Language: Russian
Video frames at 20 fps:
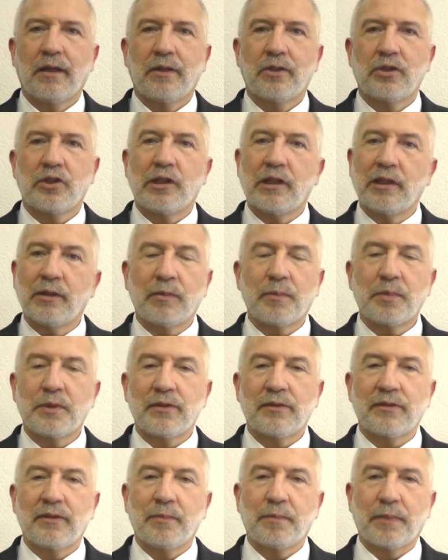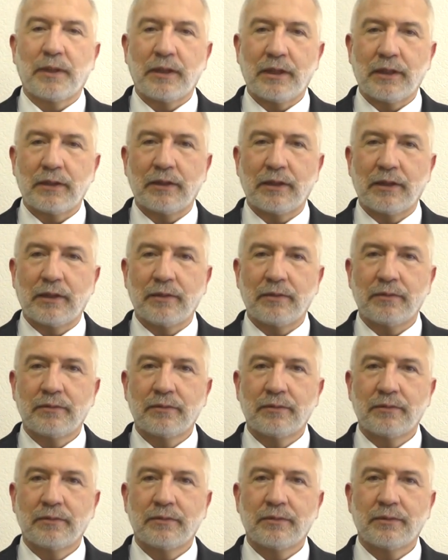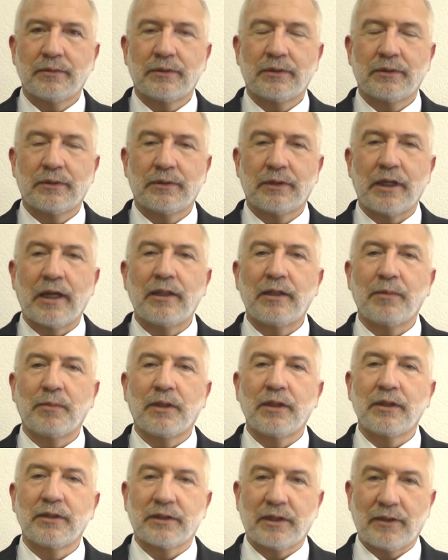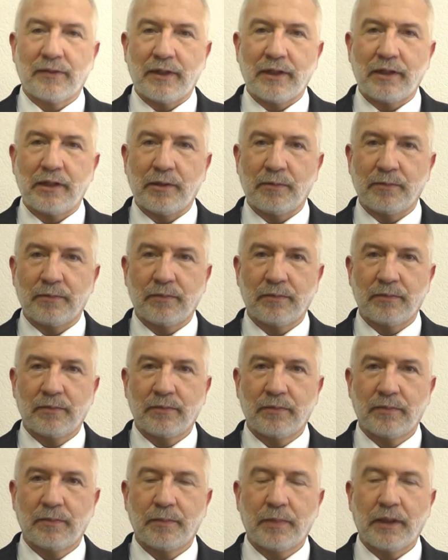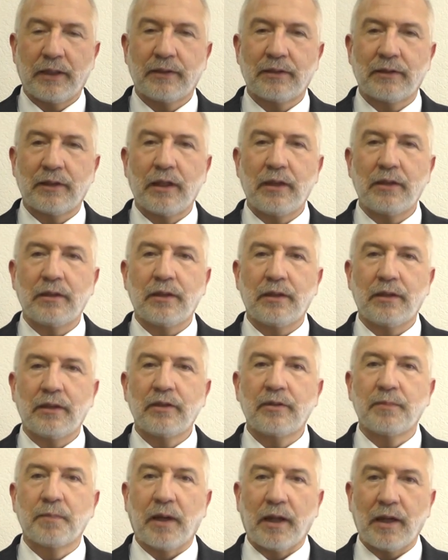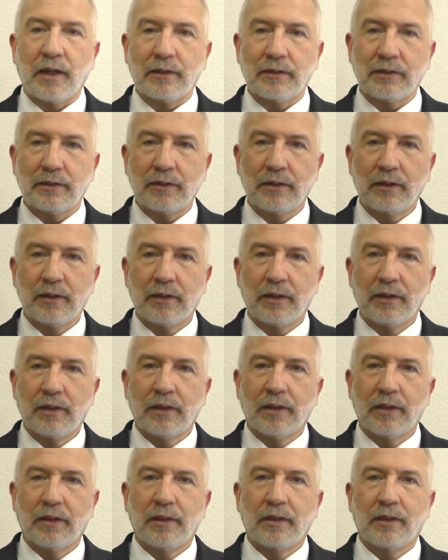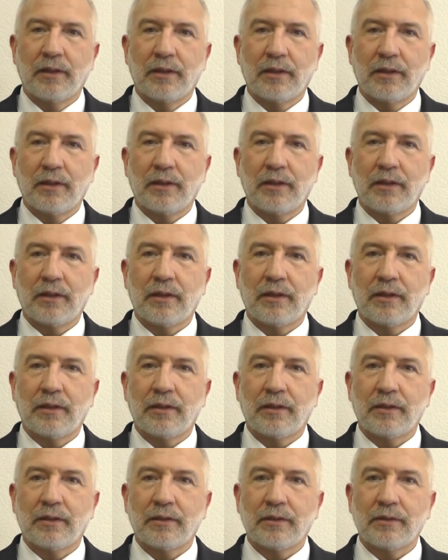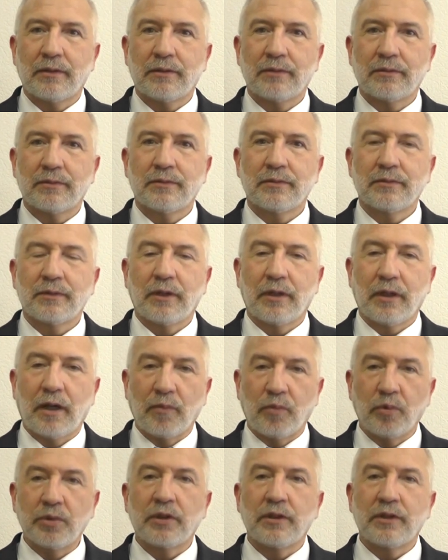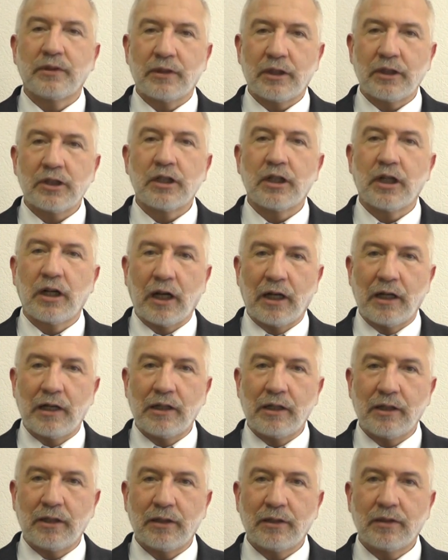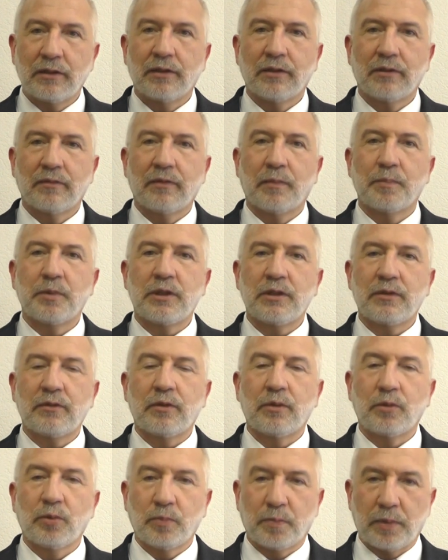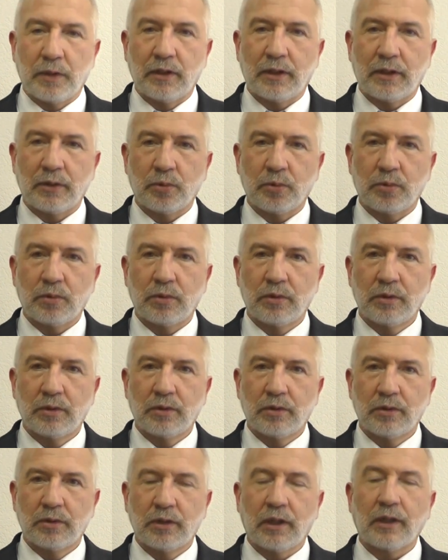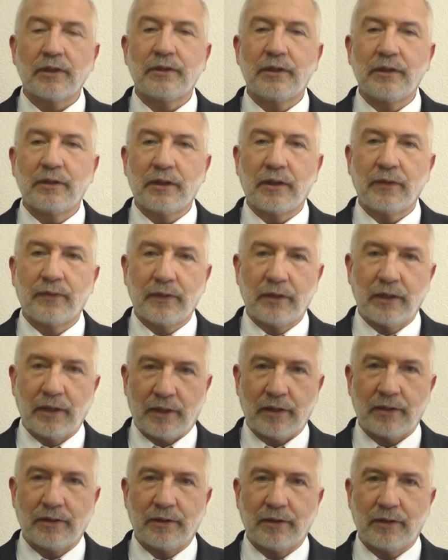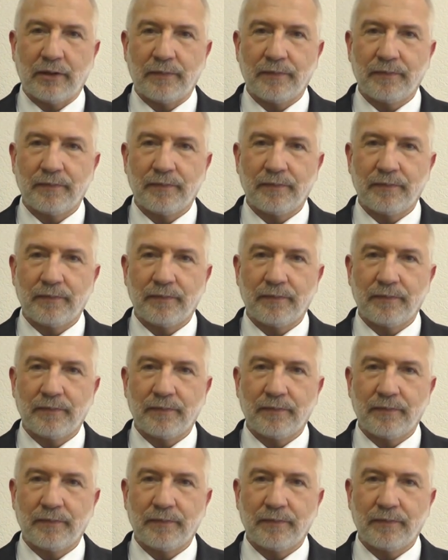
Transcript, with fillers: Членам Общественной палаты тайным голосованием предстоит избрать э, кого-то из наших коллег в Общественную палату Российской Федерации.